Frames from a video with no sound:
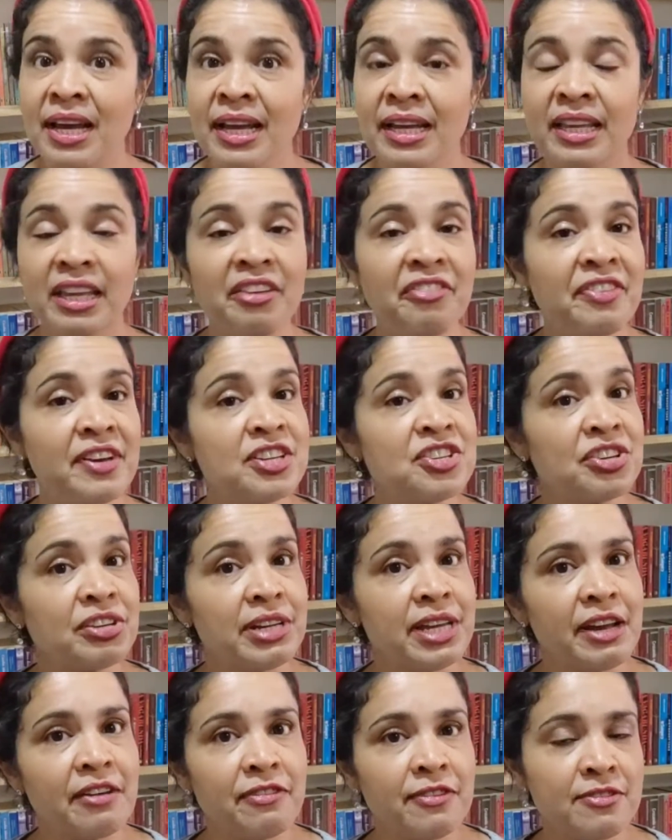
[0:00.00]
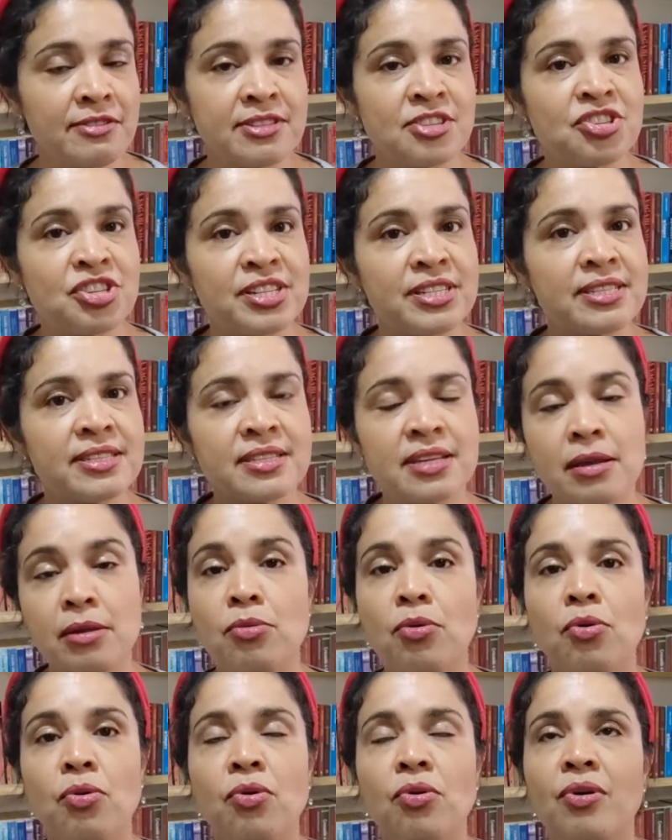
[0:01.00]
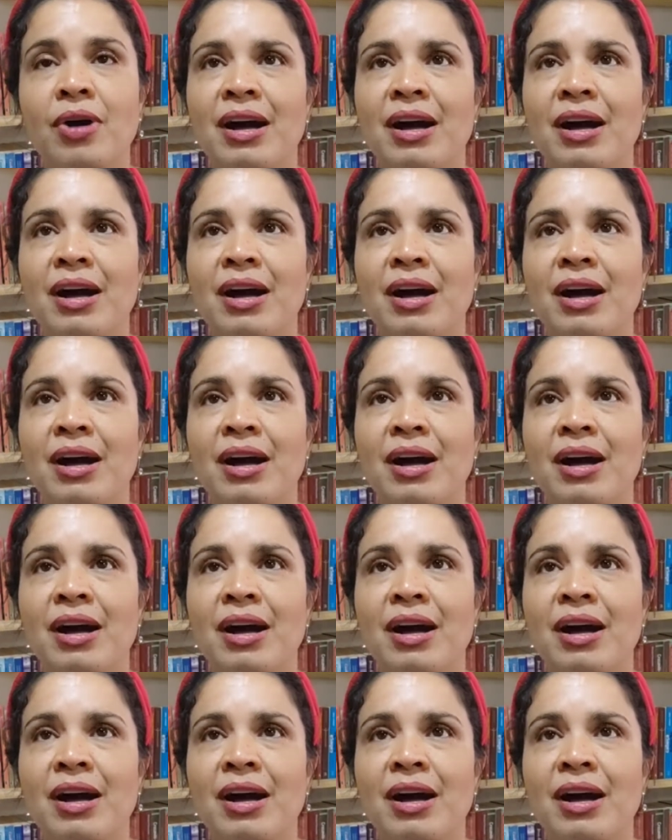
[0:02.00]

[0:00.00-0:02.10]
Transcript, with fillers: que vende livros de 5,